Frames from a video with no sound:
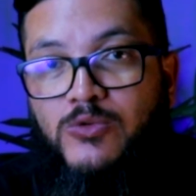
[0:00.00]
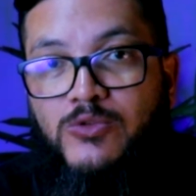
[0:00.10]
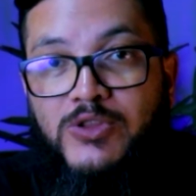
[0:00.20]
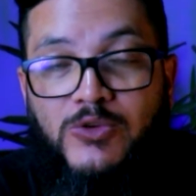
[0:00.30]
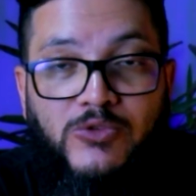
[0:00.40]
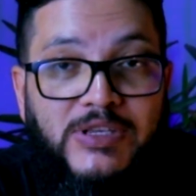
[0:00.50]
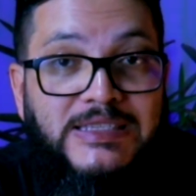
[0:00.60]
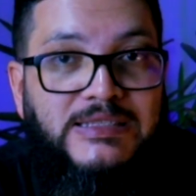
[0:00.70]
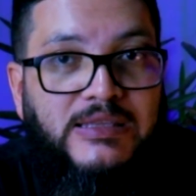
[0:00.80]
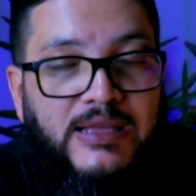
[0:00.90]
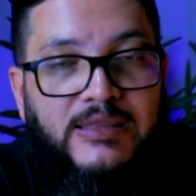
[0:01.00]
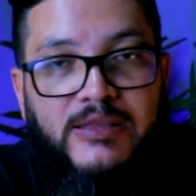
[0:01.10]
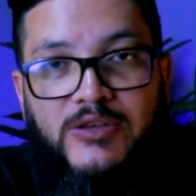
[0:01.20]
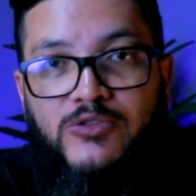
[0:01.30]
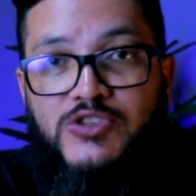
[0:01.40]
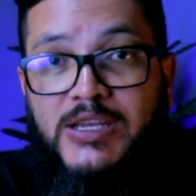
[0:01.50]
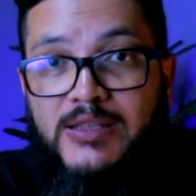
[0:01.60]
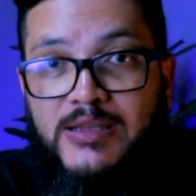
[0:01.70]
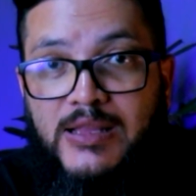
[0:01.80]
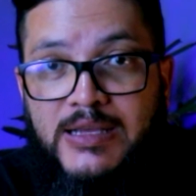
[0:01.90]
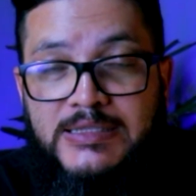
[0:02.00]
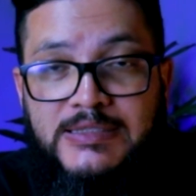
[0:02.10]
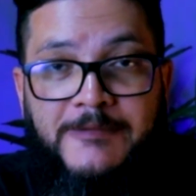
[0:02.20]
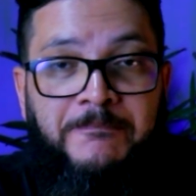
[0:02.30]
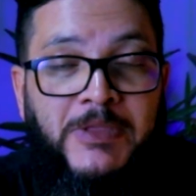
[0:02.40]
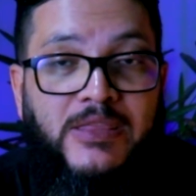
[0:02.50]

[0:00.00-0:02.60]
conteúdo que está dentro de cada classe.